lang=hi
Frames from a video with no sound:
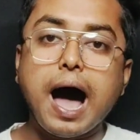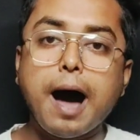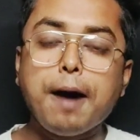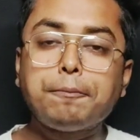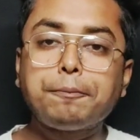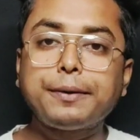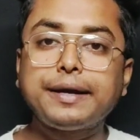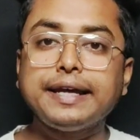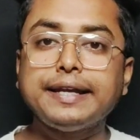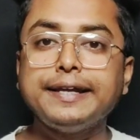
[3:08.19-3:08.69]

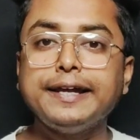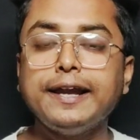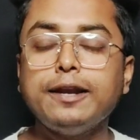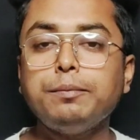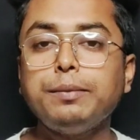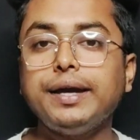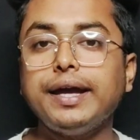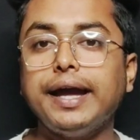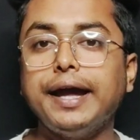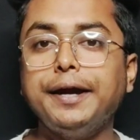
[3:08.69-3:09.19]
आपके
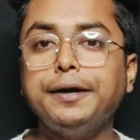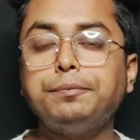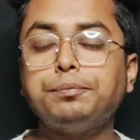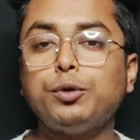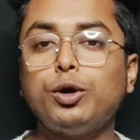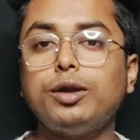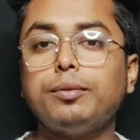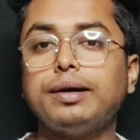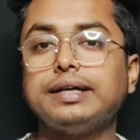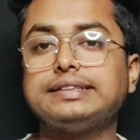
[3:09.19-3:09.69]
Realme 8
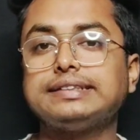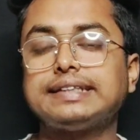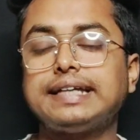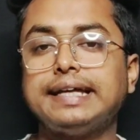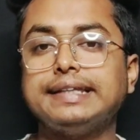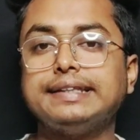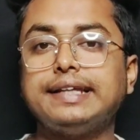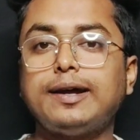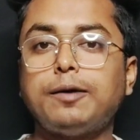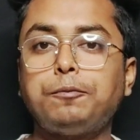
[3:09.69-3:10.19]
Pro डिवाइस
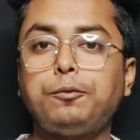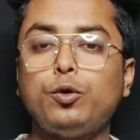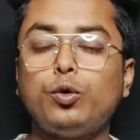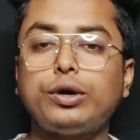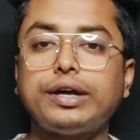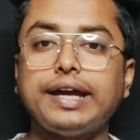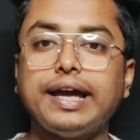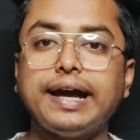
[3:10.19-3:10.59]
के अंदर आपको